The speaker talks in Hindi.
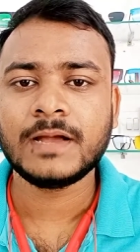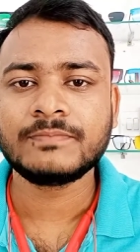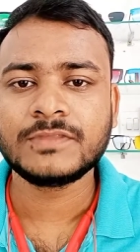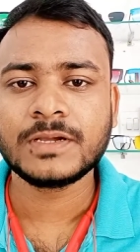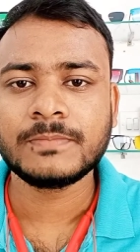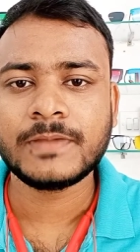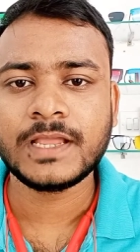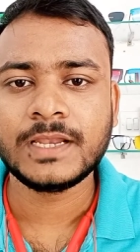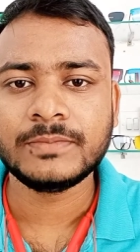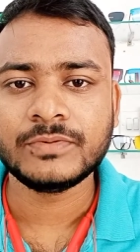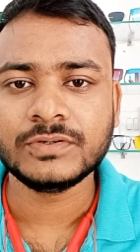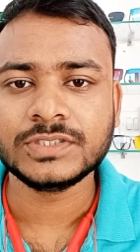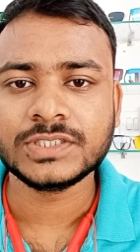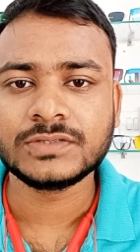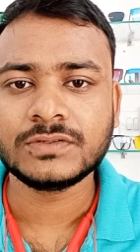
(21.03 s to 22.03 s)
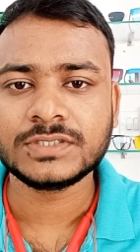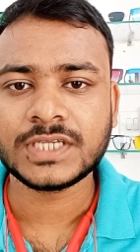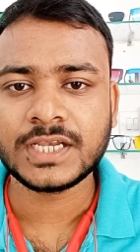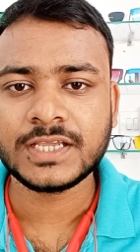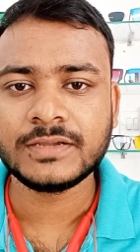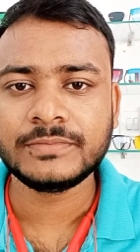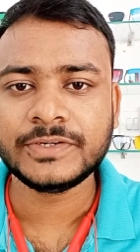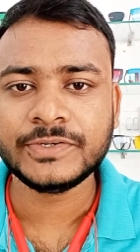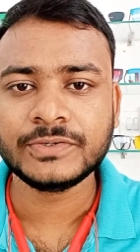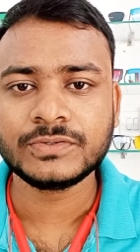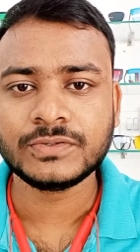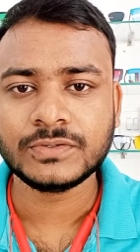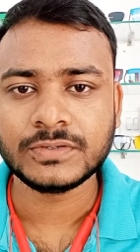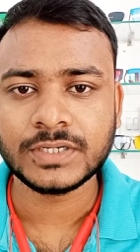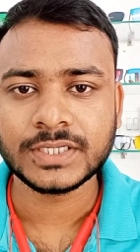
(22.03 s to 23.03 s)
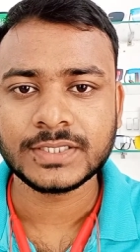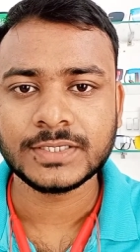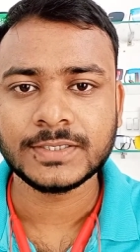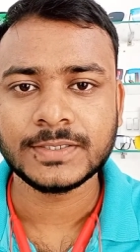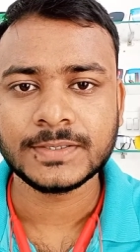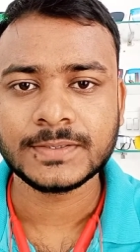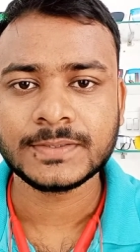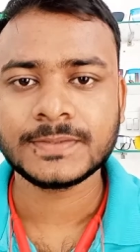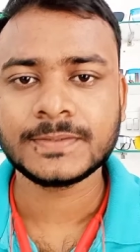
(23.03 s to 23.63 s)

आप तक पहले पहुँचे तो चलिए वीडियो शुरू करते हैं